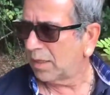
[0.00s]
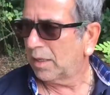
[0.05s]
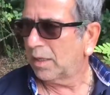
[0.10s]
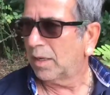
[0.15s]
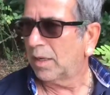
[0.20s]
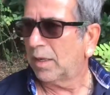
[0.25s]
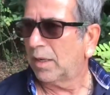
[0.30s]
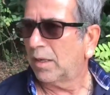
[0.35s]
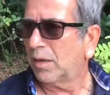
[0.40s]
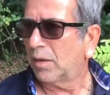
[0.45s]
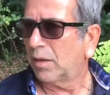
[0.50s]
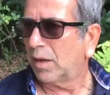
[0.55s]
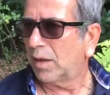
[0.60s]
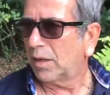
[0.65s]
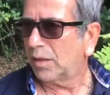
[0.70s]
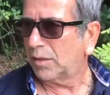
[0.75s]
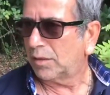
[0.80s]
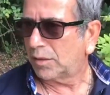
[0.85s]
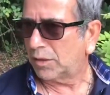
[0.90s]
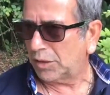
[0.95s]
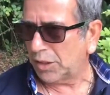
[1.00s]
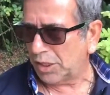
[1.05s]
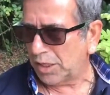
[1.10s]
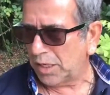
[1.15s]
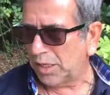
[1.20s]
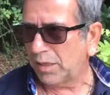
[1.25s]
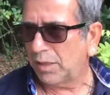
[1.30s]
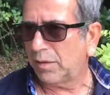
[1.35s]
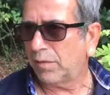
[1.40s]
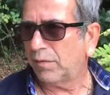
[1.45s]
Puntuali?
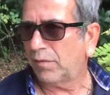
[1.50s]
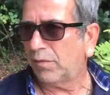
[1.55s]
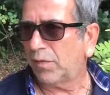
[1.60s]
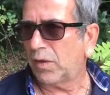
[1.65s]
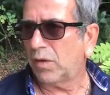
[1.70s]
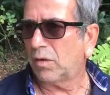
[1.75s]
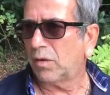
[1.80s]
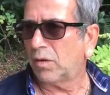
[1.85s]
Sì. Fino,